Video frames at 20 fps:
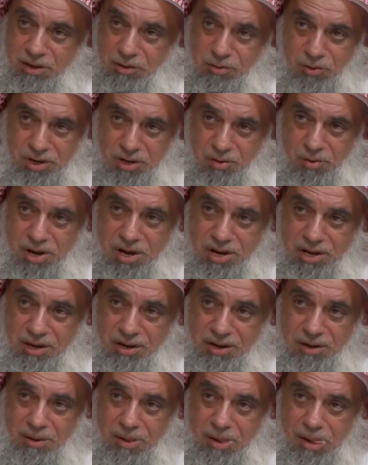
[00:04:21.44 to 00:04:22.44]
دنيا
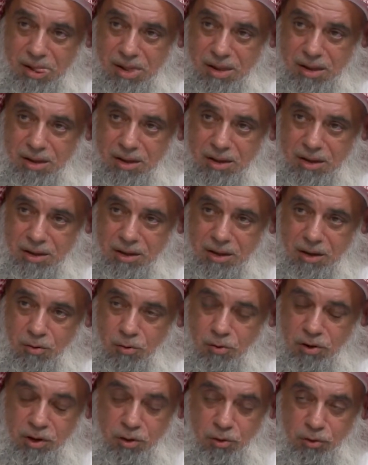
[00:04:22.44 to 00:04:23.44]
واخره نعم.
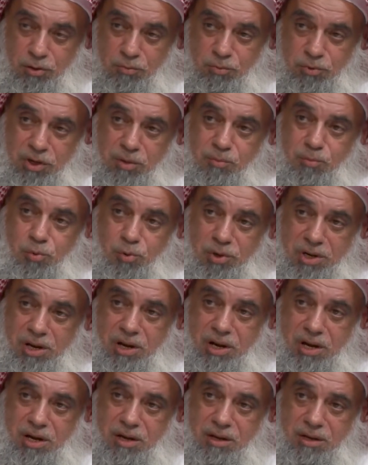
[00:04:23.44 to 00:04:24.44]
قل ان كنتم تحبون
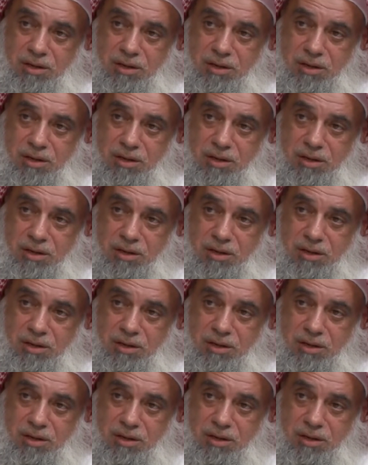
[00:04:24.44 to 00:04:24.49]
الله